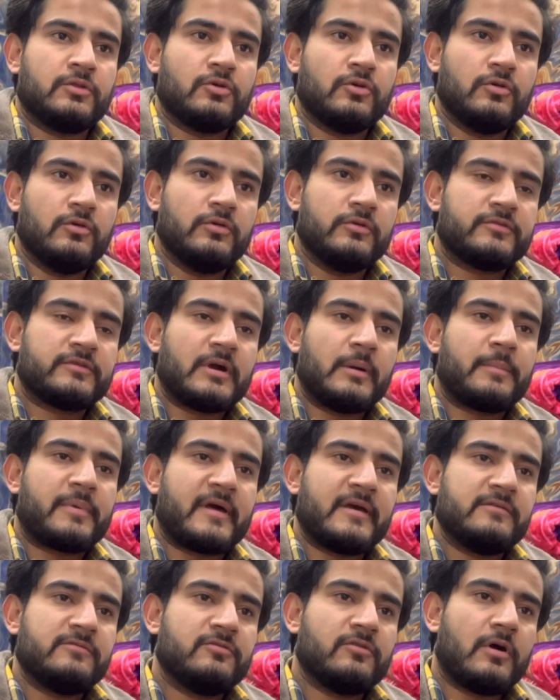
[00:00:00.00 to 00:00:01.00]
तो इसका
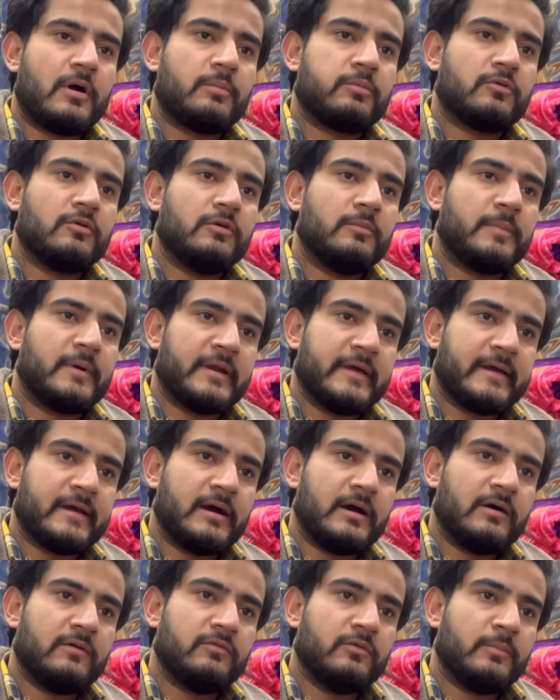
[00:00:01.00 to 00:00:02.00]
प्राइस जो आपको
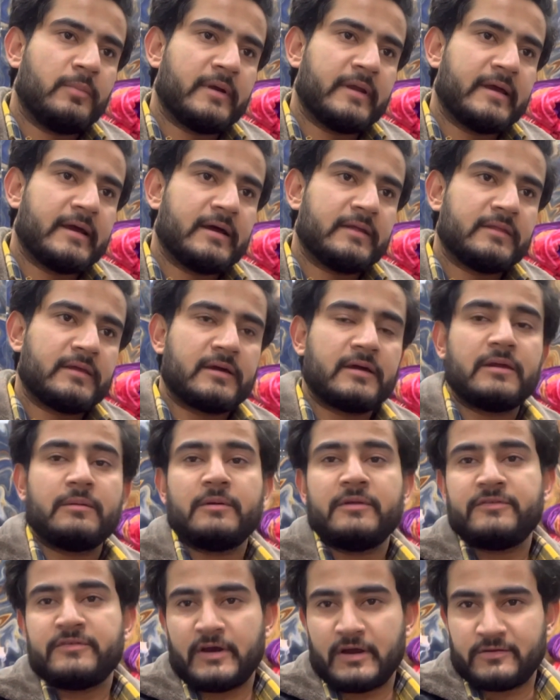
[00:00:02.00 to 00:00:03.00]
पड़ेगा वो पड़ेगा
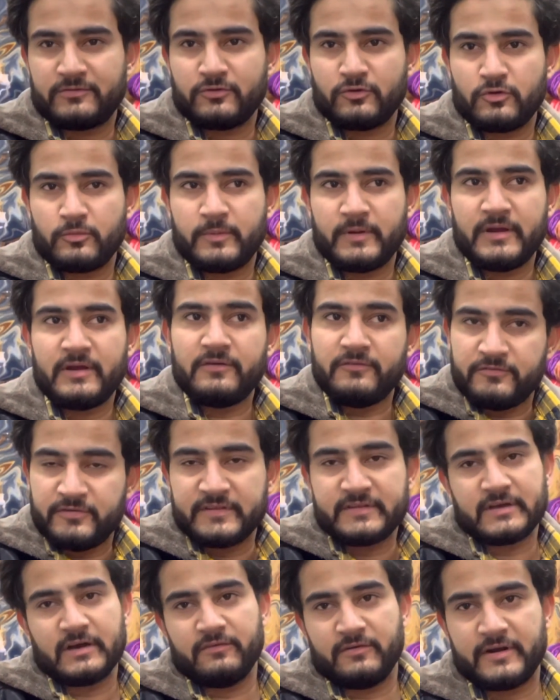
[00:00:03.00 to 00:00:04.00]
तकरीबन चार सौ रुपये विथ
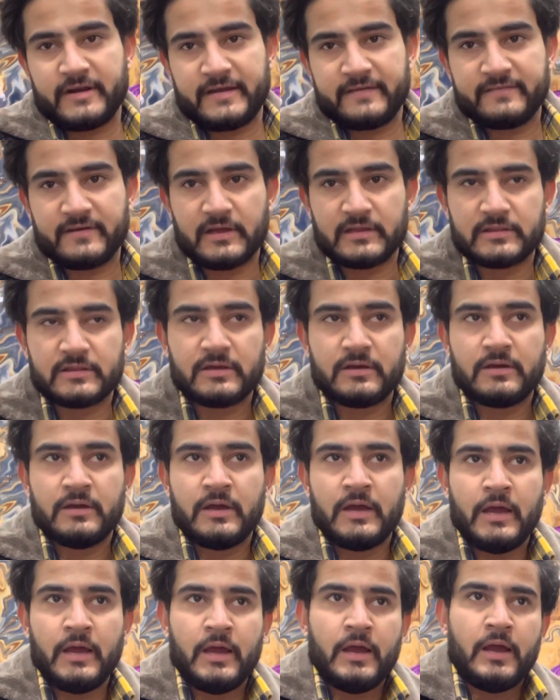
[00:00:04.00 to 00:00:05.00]
कवर के साथ
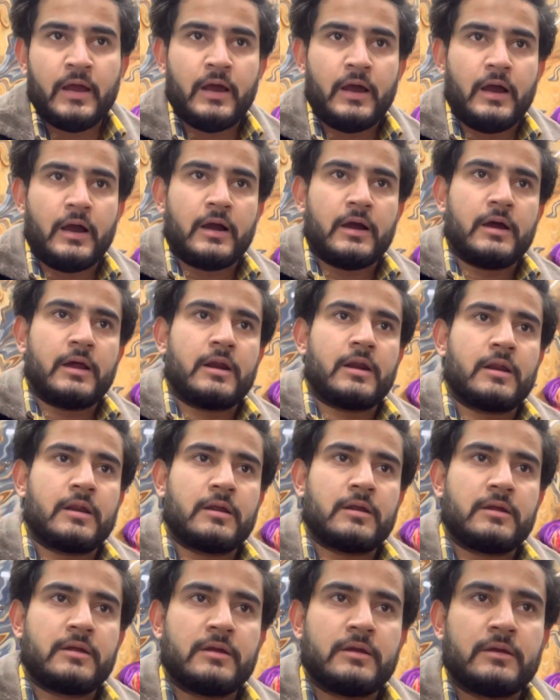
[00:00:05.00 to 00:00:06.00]
अगर
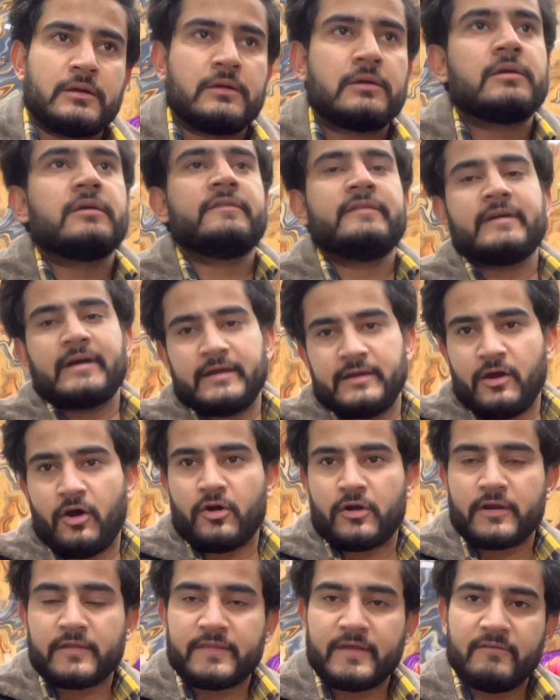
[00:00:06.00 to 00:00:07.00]
किसी का ये
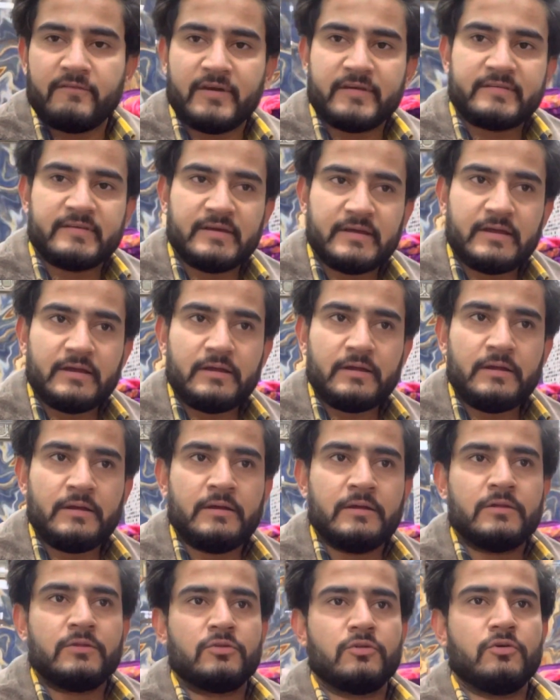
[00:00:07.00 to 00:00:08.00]
ऑर्डर था वैसे
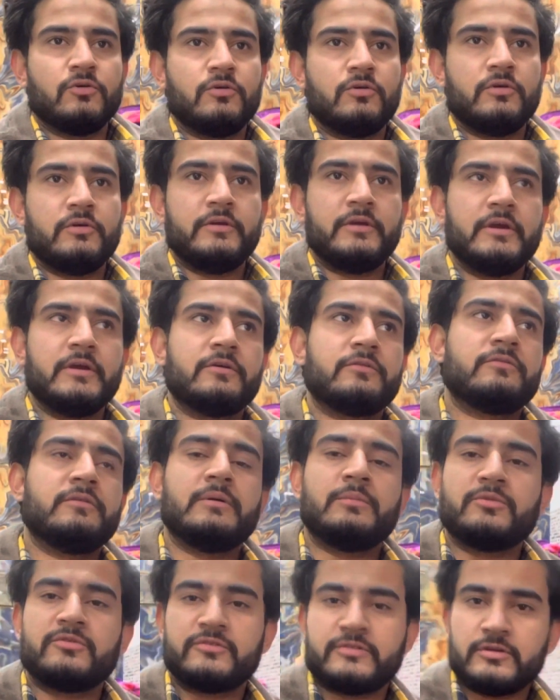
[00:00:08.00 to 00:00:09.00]
तो ये उसने
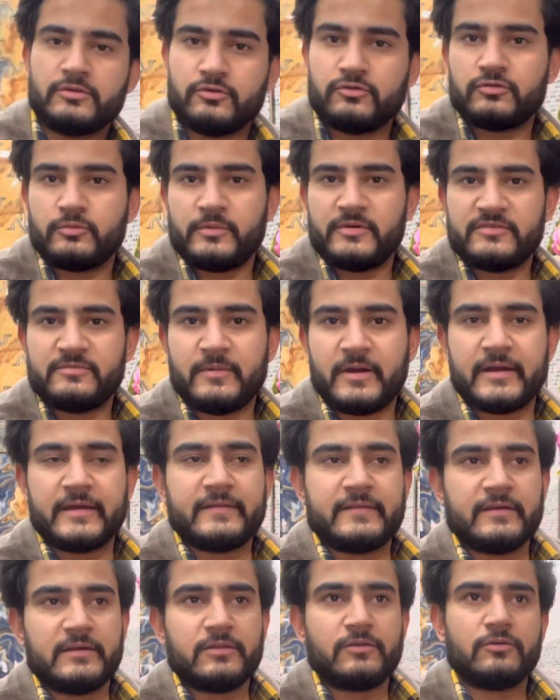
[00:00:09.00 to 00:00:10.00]
मुझसे 200 पीस मांगे
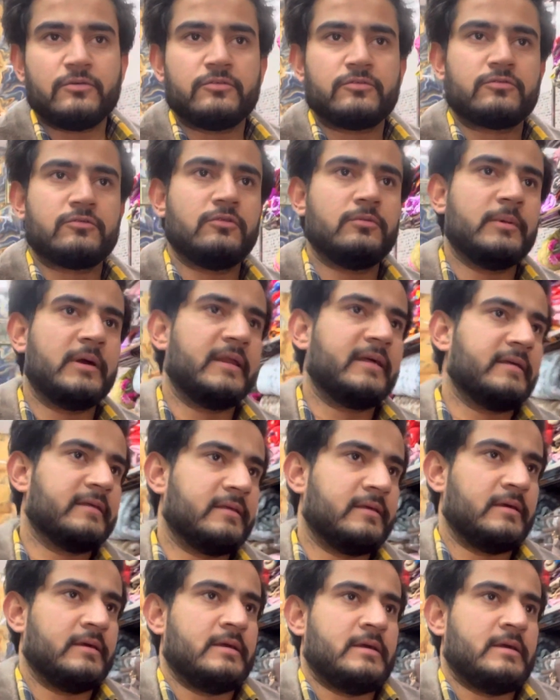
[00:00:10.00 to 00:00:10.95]
थे तो उसको मैंने